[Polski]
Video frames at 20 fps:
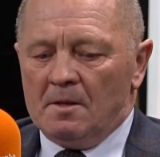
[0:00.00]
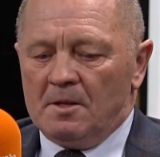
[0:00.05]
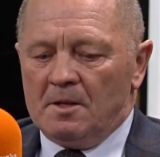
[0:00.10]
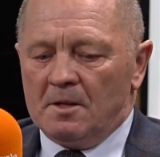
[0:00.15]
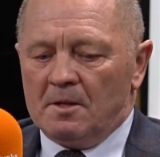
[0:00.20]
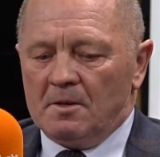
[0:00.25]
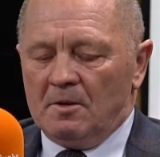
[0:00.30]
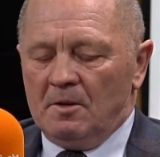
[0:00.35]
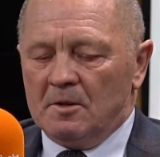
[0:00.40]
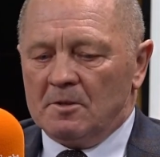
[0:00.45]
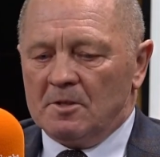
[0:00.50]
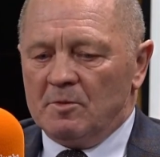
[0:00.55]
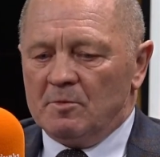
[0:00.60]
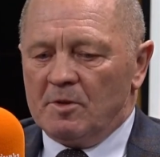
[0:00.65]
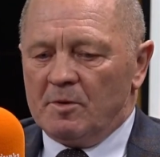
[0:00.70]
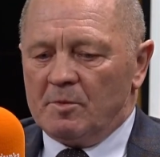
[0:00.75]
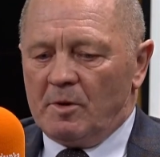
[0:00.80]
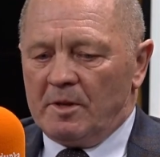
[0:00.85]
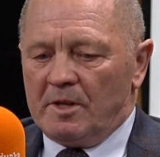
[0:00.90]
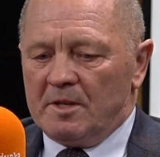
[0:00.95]
tych
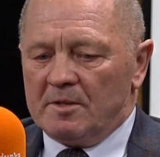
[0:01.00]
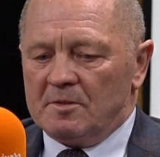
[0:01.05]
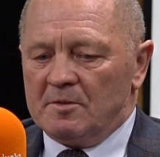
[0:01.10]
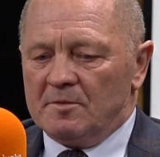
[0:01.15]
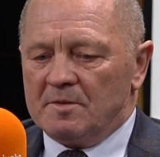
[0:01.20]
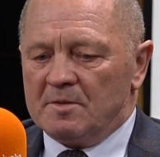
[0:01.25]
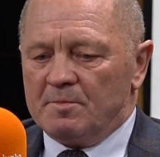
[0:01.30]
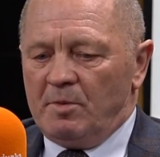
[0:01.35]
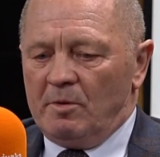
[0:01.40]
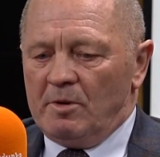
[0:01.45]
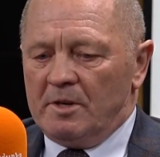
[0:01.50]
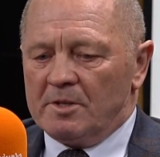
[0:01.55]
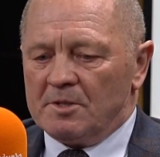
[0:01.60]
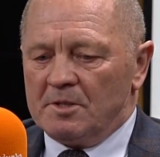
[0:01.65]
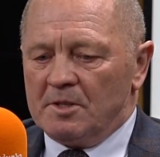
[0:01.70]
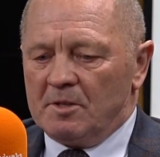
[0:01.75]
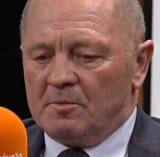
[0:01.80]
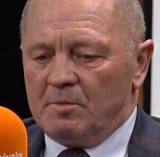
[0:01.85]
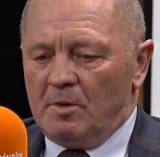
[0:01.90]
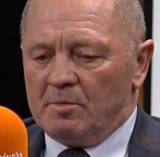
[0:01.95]
ogromnych protestów
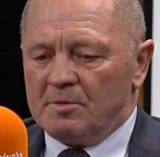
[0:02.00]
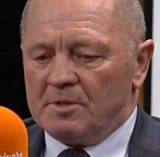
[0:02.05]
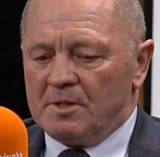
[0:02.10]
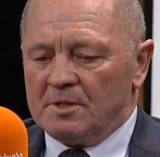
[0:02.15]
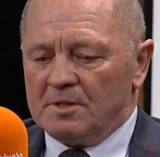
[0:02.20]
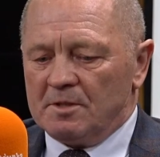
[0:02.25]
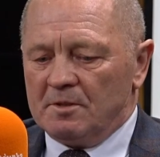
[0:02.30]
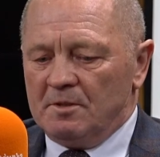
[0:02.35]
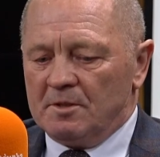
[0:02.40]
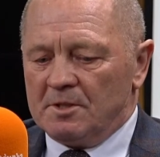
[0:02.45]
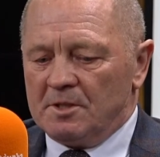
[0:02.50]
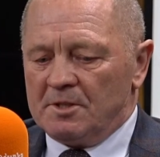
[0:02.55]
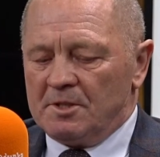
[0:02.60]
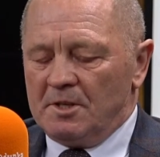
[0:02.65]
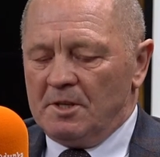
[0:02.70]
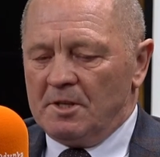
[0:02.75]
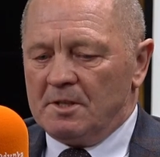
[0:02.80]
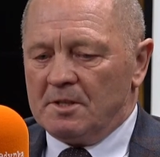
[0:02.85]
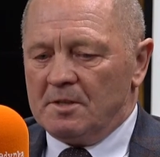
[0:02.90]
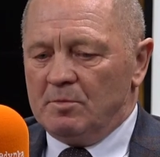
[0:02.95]
społecznych poprzez
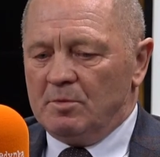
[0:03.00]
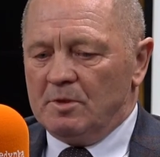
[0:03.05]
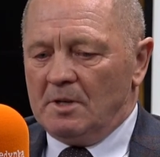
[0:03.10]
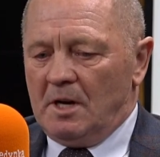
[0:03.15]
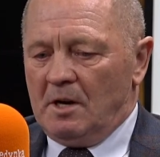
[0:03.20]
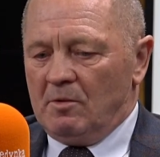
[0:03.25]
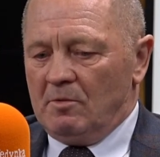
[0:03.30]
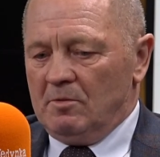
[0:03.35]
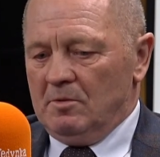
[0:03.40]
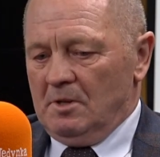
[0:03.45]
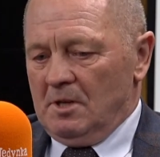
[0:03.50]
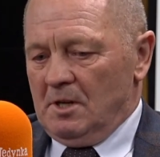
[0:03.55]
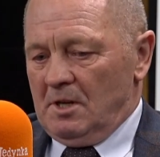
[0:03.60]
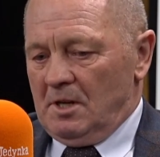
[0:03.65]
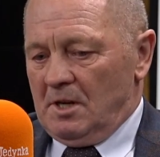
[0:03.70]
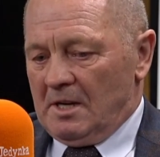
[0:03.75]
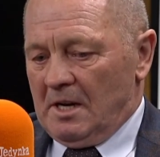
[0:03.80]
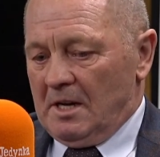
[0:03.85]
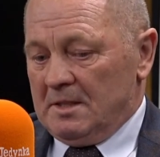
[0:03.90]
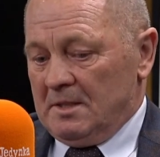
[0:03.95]
orzeczenie Trybunału.
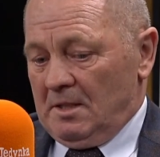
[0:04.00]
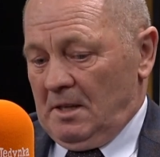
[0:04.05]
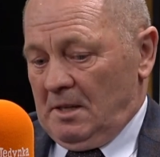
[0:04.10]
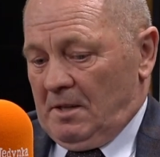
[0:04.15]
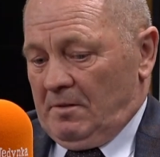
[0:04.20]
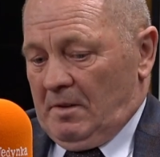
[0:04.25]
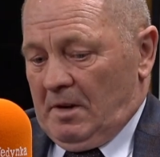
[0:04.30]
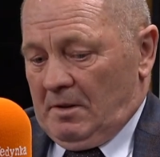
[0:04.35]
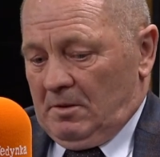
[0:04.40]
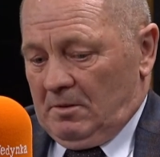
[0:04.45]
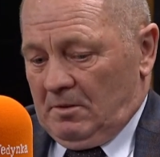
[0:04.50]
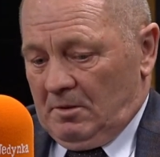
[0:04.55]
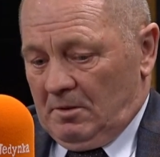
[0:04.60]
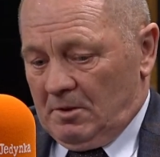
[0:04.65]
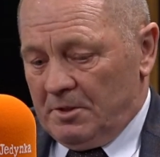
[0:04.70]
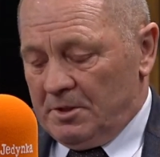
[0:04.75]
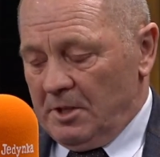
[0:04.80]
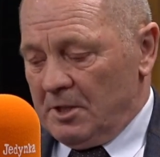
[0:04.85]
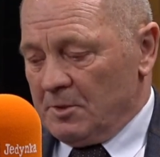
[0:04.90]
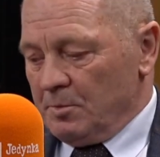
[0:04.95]
Raz, a dwa, no
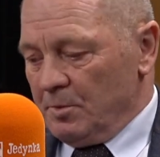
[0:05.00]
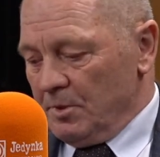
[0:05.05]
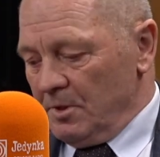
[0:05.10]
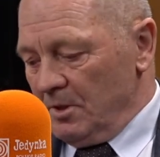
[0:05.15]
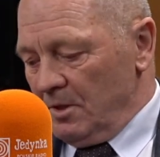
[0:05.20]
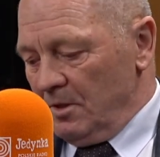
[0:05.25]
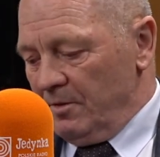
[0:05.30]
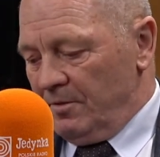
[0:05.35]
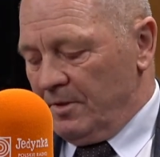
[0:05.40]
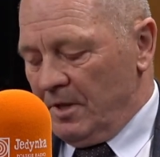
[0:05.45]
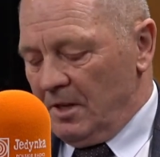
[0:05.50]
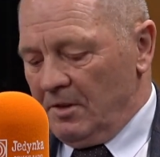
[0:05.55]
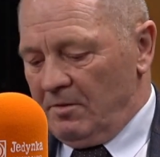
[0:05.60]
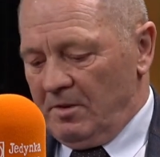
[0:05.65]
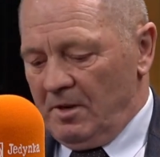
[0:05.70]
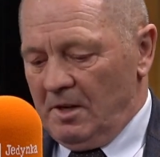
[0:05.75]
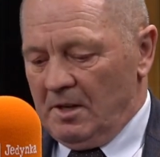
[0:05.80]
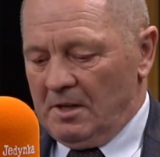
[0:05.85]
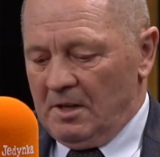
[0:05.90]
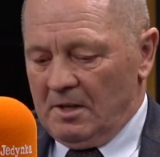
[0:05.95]
chociażby w tej
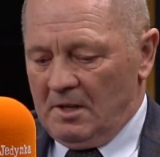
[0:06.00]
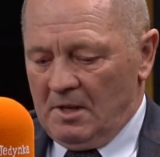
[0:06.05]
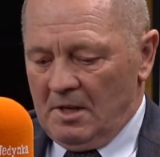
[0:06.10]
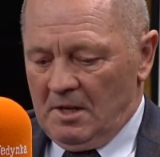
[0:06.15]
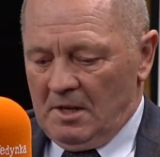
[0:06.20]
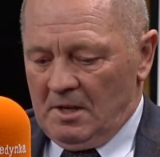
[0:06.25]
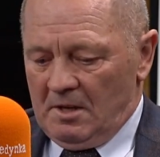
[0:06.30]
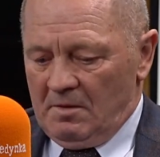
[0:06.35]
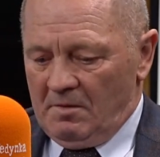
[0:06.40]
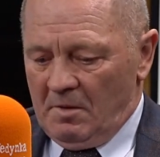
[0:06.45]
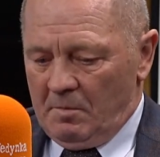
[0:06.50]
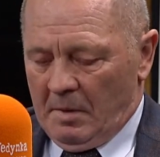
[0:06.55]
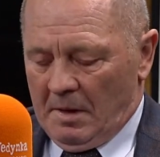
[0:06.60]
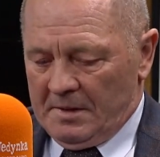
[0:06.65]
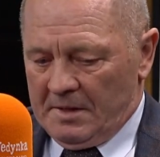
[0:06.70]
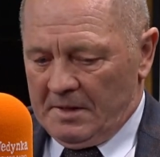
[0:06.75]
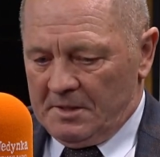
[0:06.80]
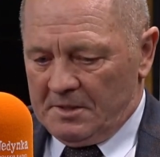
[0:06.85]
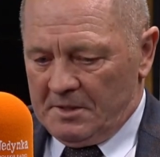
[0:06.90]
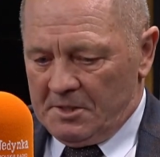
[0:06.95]
chwili ten
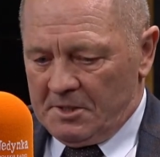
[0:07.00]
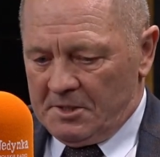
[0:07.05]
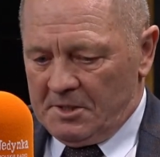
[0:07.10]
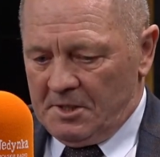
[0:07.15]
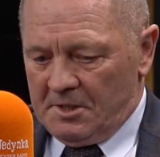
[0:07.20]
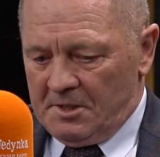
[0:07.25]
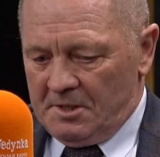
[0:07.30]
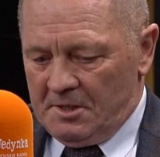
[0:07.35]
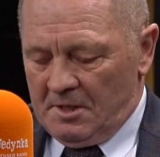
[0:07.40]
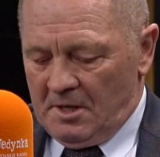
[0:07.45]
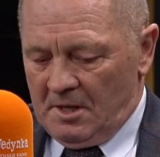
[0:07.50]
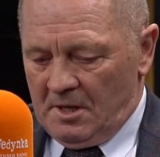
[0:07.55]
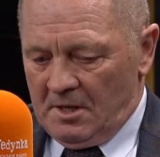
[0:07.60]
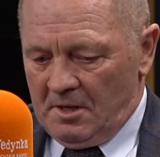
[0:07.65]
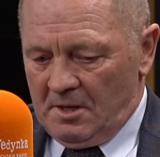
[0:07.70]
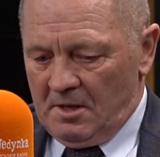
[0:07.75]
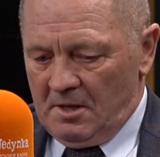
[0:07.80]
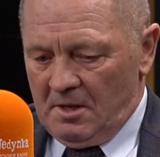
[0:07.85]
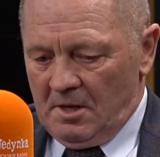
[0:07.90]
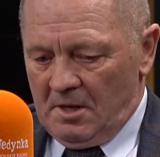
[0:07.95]
wypadek ze Szczecina
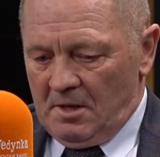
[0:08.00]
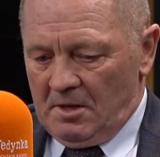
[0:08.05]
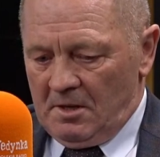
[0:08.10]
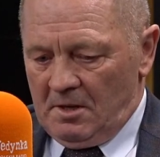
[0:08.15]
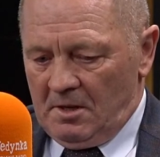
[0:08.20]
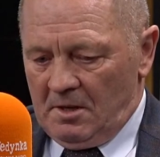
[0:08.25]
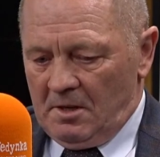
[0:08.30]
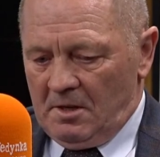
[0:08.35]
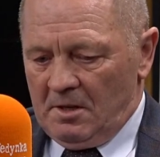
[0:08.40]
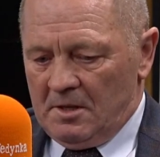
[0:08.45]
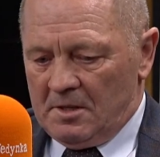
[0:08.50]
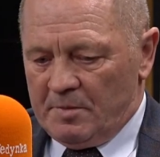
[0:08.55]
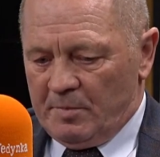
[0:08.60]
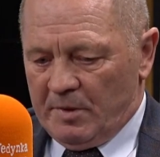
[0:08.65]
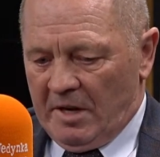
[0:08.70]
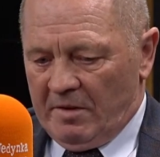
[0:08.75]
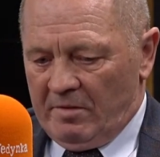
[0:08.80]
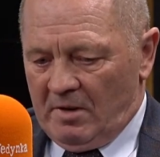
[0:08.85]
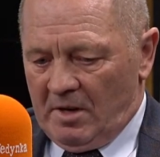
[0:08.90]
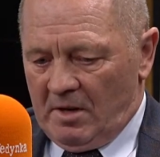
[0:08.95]
i, i, i
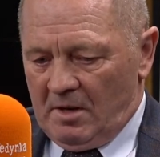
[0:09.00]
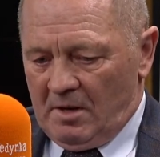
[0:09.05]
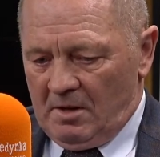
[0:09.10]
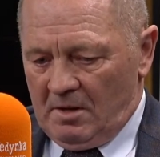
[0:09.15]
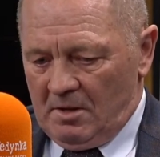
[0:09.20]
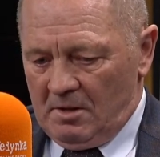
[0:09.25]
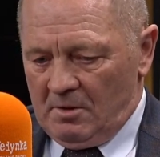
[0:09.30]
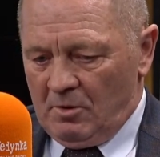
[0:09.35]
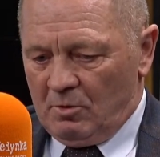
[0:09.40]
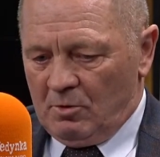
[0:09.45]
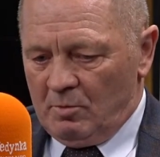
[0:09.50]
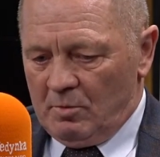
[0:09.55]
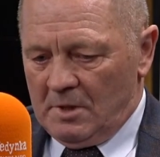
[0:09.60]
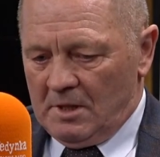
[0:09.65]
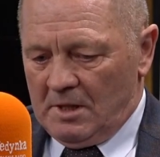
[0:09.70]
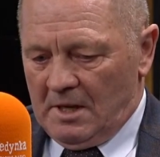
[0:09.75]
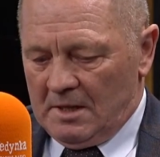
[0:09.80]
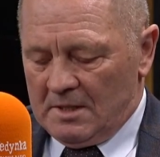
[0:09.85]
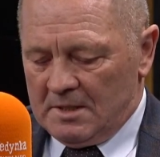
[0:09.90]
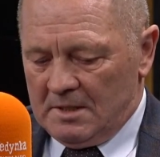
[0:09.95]
sprawa
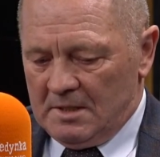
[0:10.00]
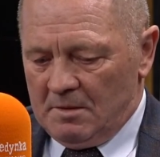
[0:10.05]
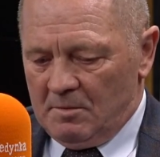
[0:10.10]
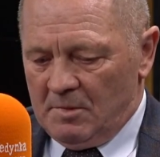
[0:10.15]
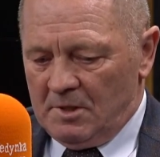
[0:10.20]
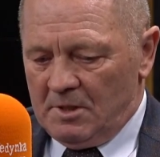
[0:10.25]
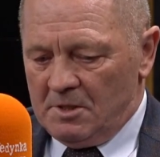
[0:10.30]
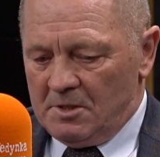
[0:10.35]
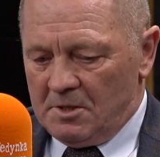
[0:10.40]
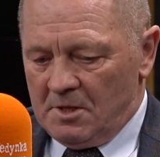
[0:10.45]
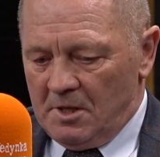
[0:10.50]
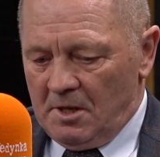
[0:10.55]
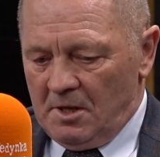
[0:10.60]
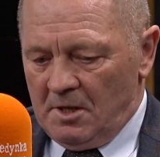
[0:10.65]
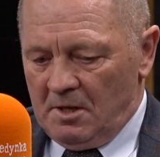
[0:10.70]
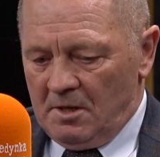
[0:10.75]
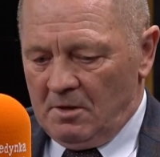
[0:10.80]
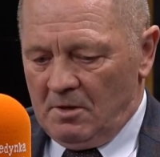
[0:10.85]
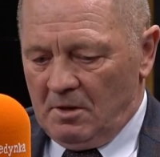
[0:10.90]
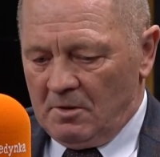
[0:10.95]
dokumentacji
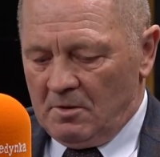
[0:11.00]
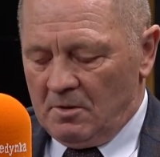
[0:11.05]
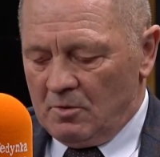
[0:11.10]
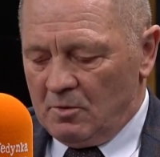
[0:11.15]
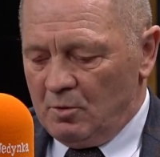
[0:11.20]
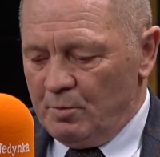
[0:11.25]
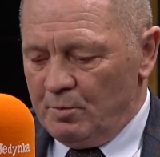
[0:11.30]
medycznej dr